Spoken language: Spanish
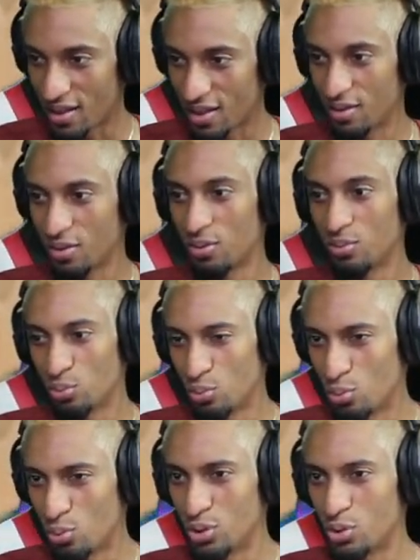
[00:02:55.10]

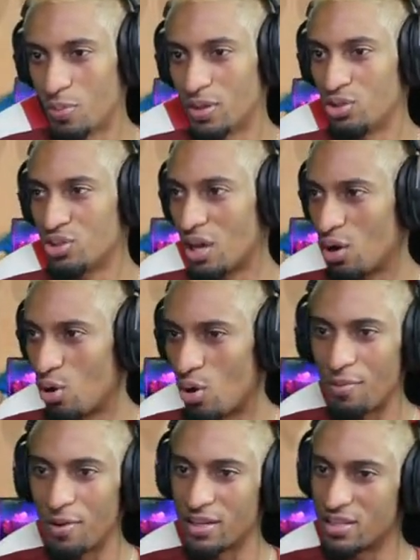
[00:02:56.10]
Uy, mundo salió ahí, que
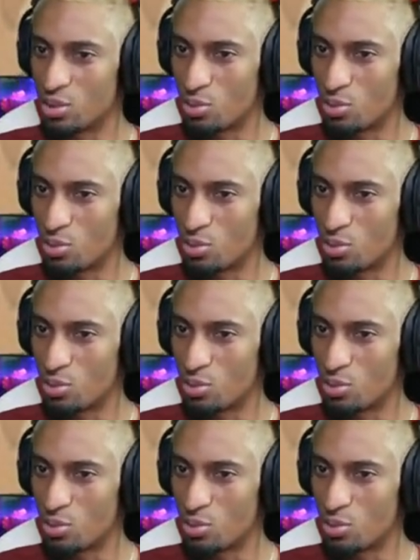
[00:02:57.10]
se me